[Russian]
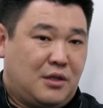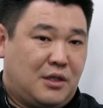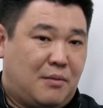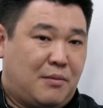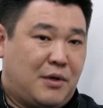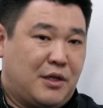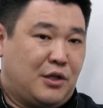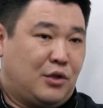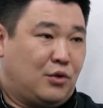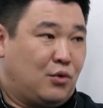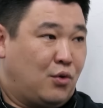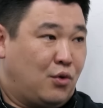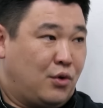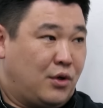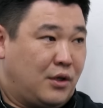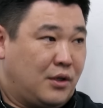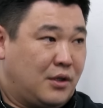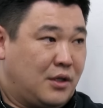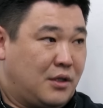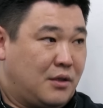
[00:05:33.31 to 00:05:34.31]
на
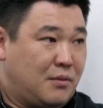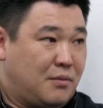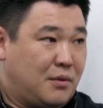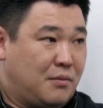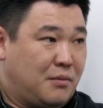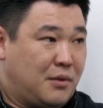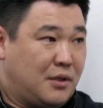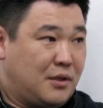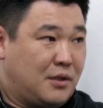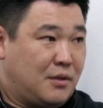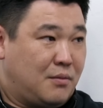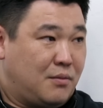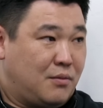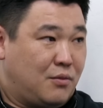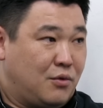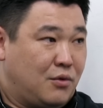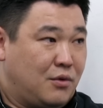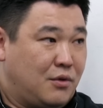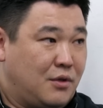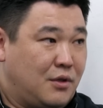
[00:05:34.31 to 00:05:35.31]
мониторинг, да, например, там,
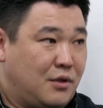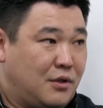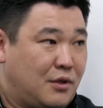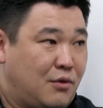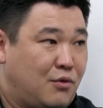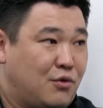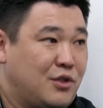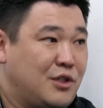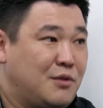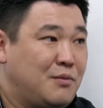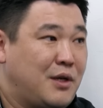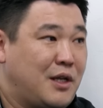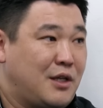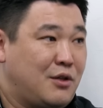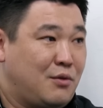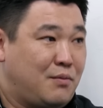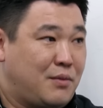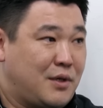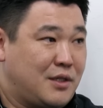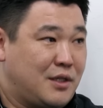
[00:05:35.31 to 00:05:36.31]
вот того же
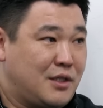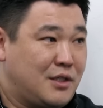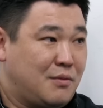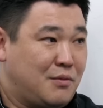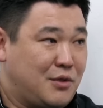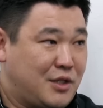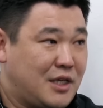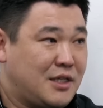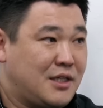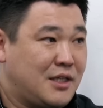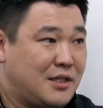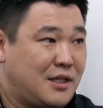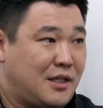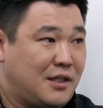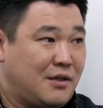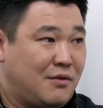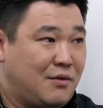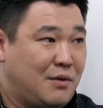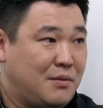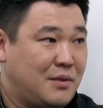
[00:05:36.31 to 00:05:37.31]
избирательного процесса. Мы часто
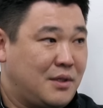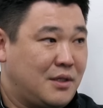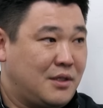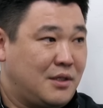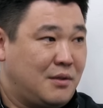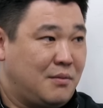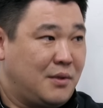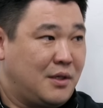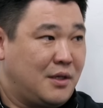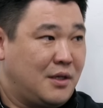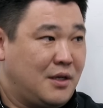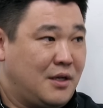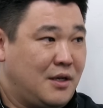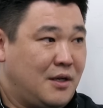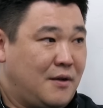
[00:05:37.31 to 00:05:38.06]
сталкиваемся с ними.